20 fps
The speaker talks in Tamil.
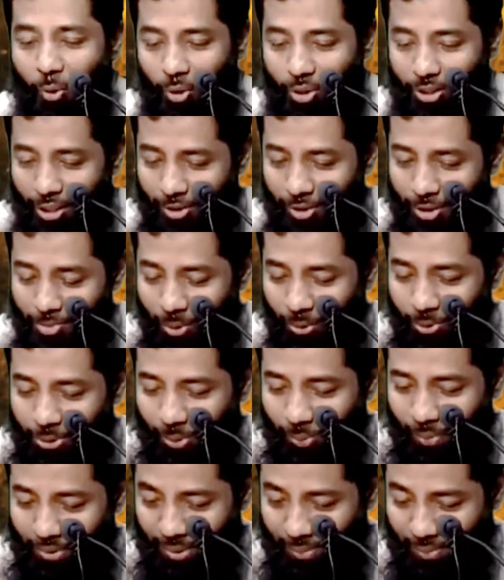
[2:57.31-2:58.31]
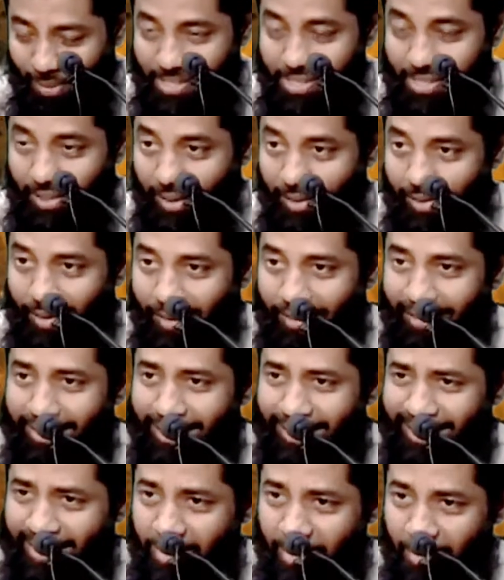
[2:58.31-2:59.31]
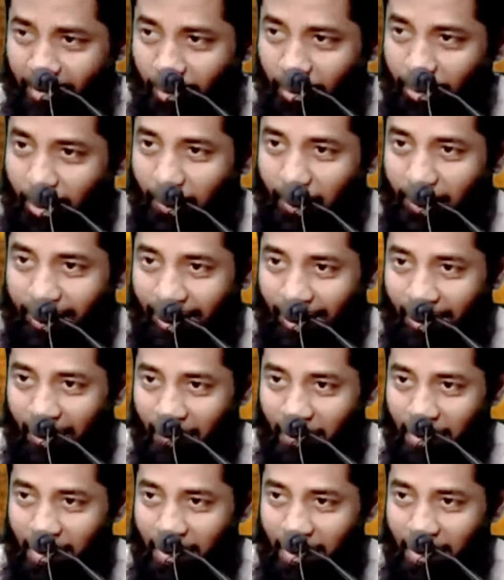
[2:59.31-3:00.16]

ஒரு தடவை மௌத்த பற்றி பேசிக்கிறாங்க மௌத்தை பற்றி